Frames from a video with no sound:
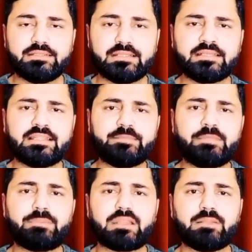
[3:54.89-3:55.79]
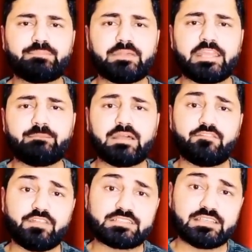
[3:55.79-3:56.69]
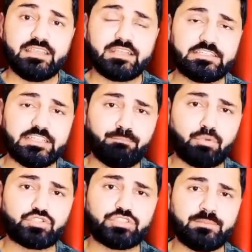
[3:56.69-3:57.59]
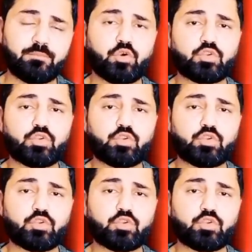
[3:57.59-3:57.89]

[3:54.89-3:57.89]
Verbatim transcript: नंदा देवी पर्वत पर एक बार फिर से एक टीम पहुंची